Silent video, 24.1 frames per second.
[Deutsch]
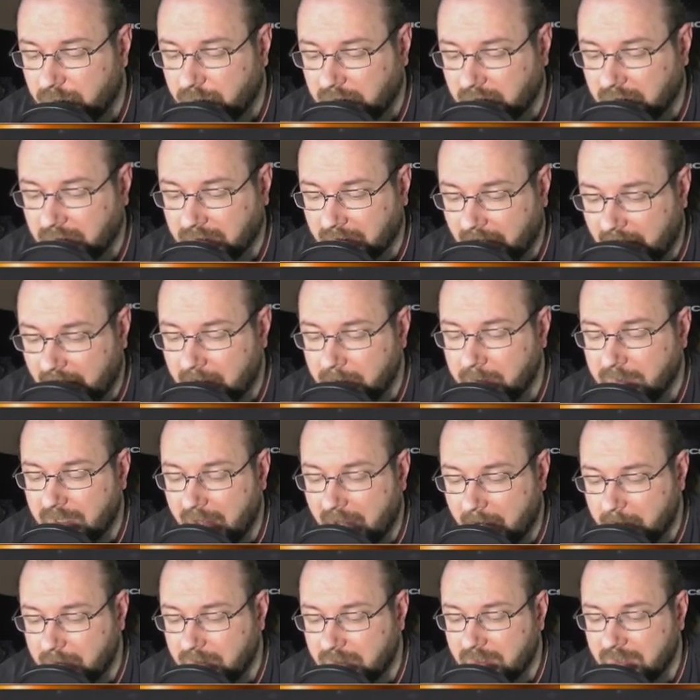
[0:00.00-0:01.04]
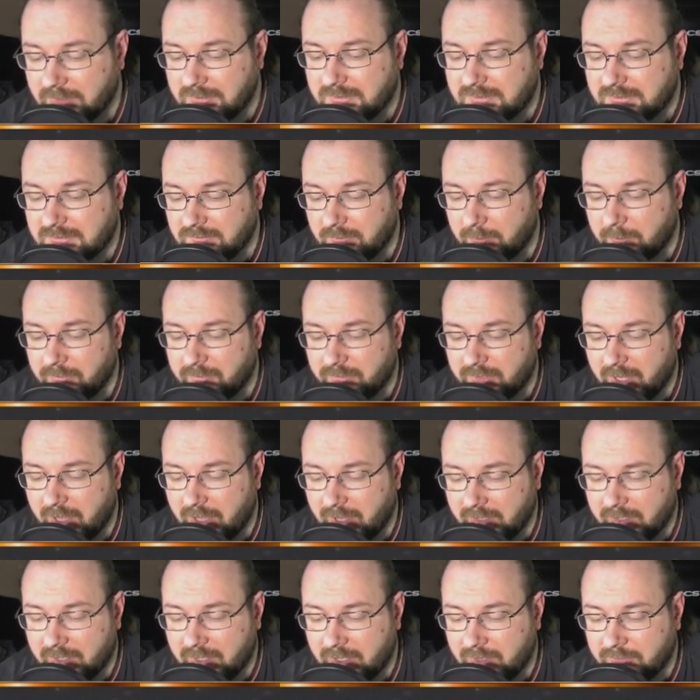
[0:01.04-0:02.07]
4-3 mit Eminence, wenn man wieder
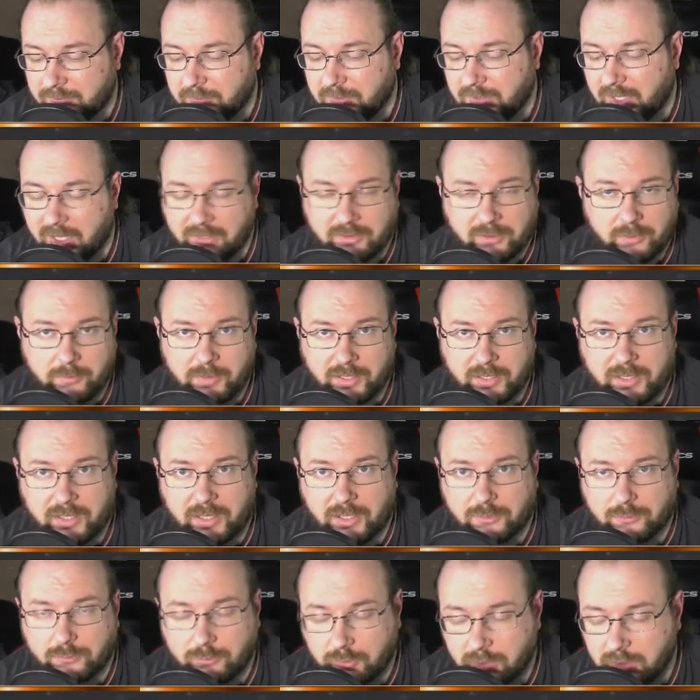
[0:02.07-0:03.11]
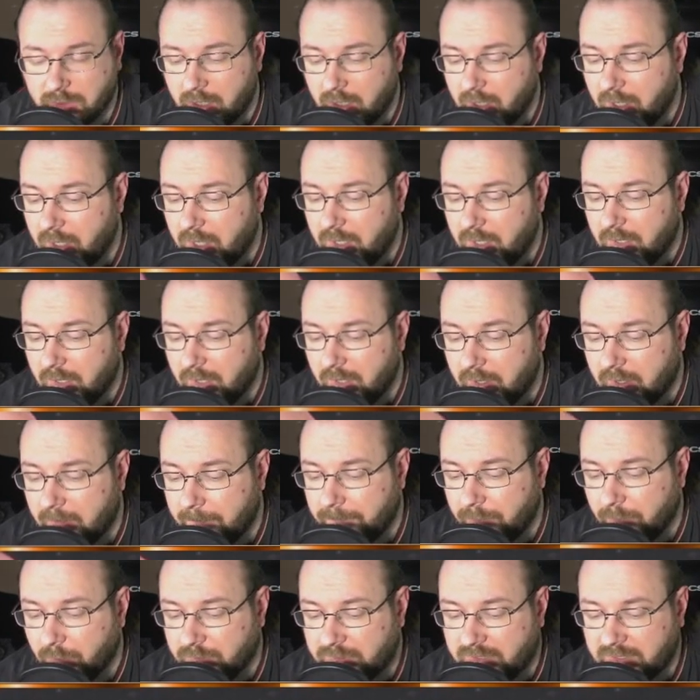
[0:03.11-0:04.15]
angreift mit ein oder mehr Kreaturen
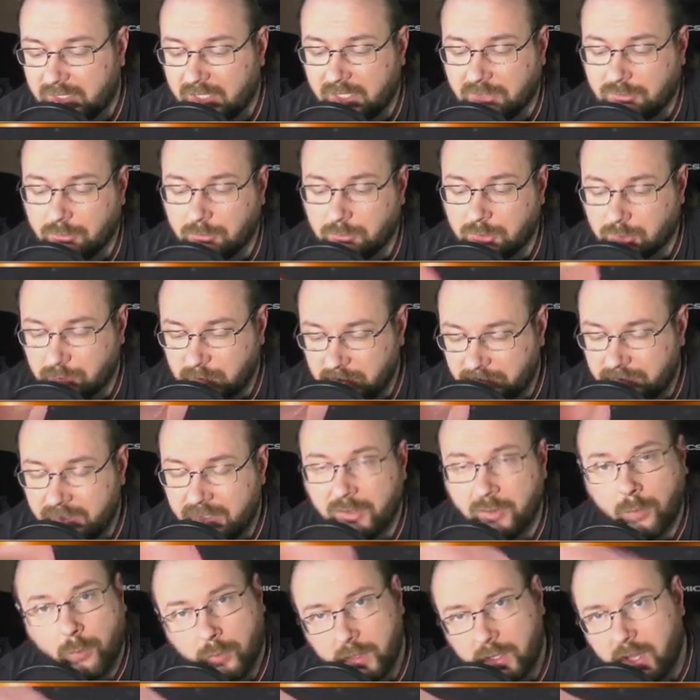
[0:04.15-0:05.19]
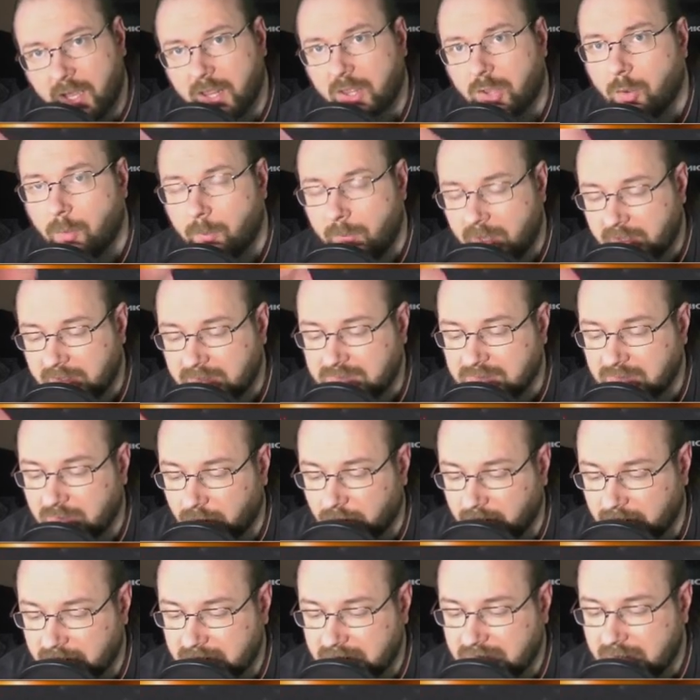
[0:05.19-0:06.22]
ähm, und die Kreatur im Spielfeld oder in der Command
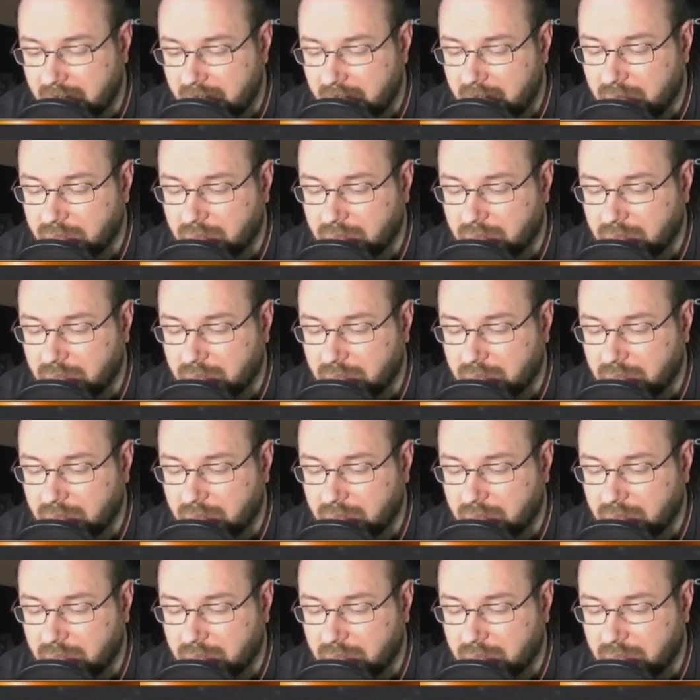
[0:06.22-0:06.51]
Zone ist,